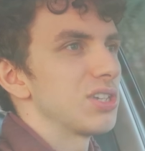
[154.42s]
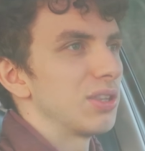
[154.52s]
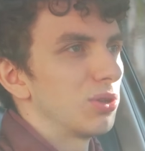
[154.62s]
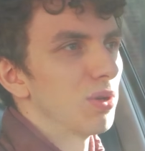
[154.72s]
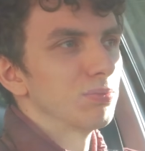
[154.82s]

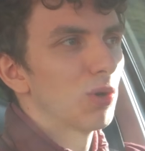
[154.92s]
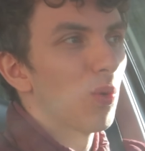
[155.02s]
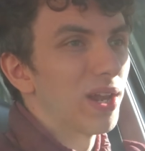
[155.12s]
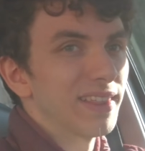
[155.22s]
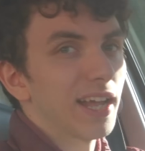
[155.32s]

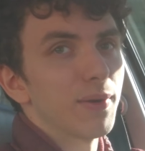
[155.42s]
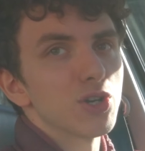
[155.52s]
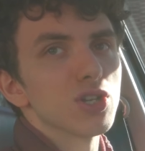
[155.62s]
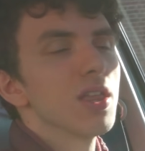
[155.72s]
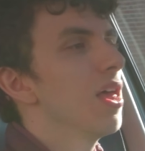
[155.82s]
140
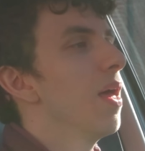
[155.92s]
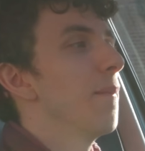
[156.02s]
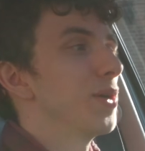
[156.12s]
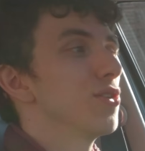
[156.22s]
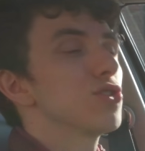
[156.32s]
caballos,
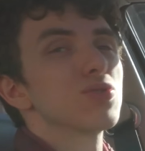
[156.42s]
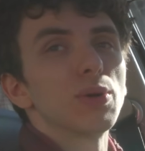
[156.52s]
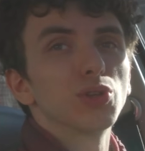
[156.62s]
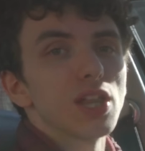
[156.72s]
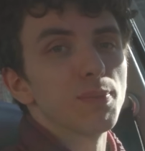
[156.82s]
pero no es un
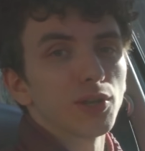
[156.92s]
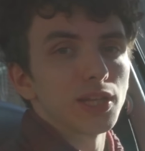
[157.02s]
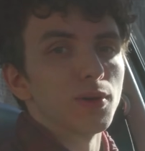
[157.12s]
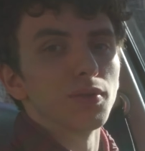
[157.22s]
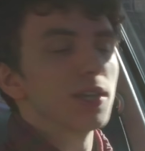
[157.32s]
auto
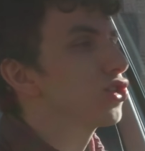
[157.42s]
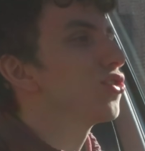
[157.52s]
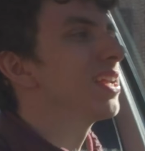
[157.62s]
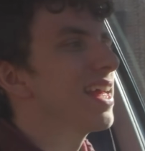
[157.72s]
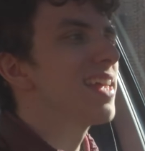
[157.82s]
deportivo. De hecho,
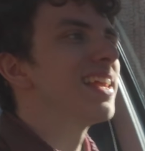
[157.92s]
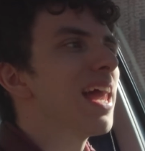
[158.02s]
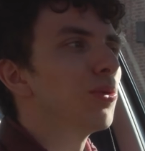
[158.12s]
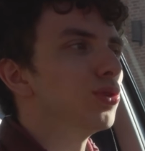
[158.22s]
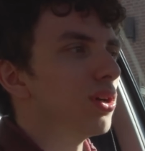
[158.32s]
no hay nada en el
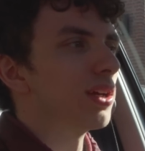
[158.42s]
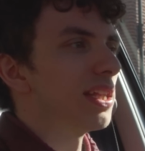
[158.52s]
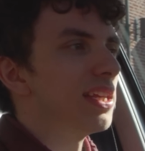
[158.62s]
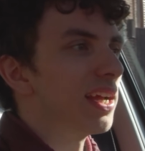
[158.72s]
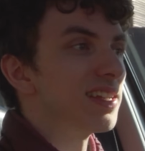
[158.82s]
auto que
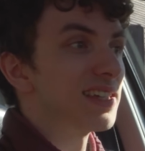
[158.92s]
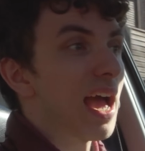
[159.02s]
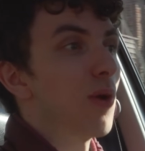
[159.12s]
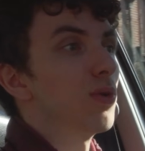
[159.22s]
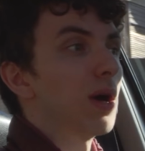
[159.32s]
indique que
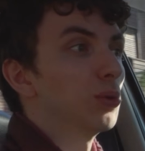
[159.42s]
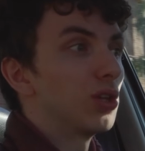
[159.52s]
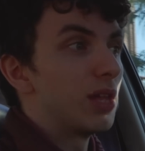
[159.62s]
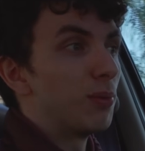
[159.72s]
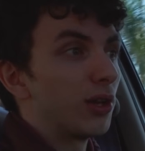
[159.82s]
sea un
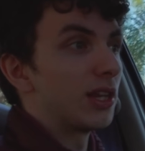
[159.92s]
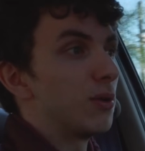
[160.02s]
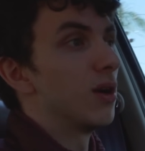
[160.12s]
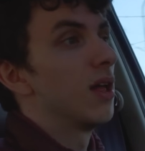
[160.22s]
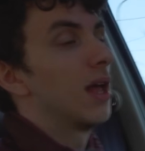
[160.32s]
auto
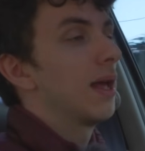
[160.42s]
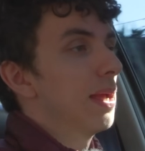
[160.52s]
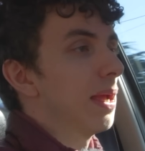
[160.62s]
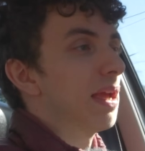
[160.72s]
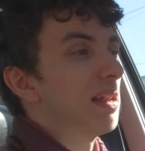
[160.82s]
deportivo. Las
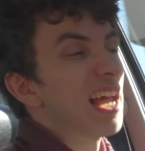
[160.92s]
eh,